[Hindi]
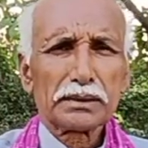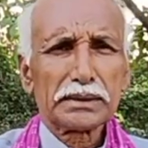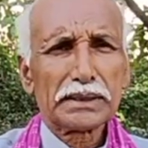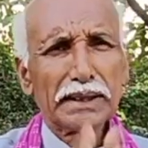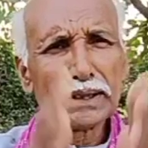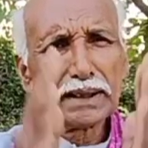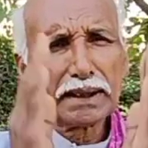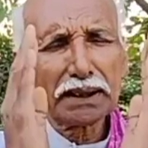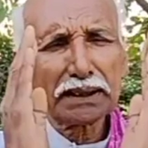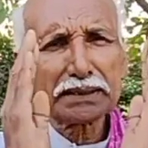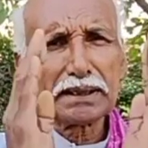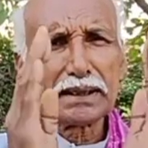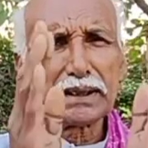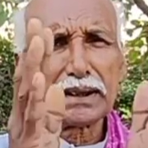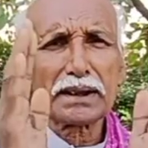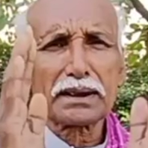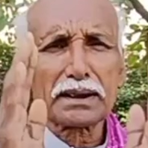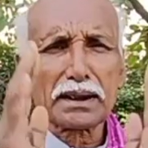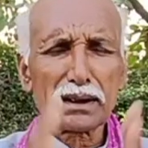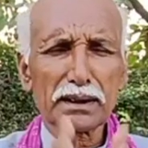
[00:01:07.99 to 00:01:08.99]
धीरे
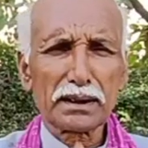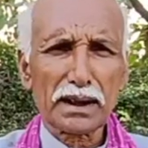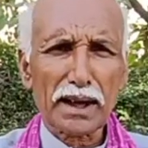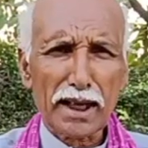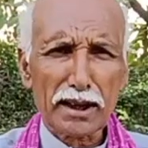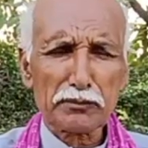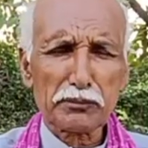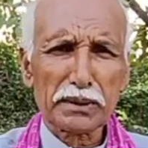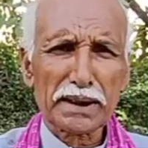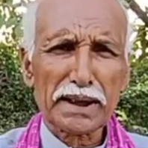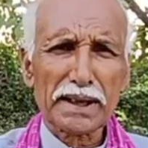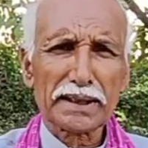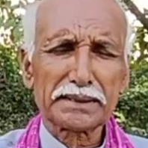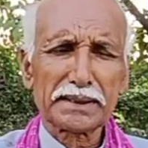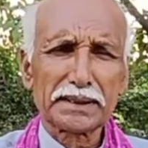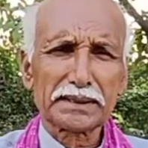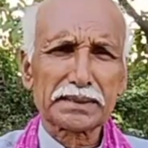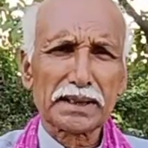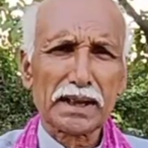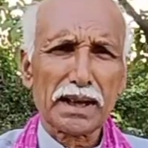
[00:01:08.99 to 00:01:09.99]
धीरे कंगाल बना
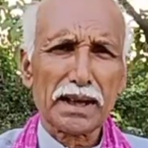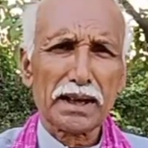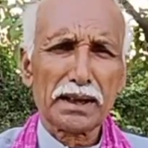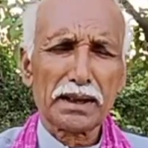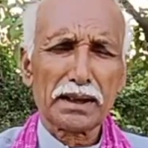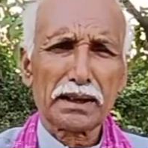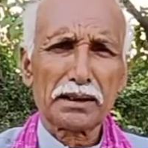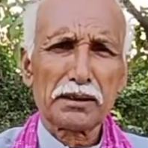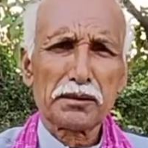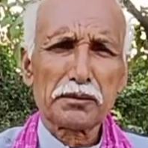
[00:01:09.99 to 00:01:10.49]
देता है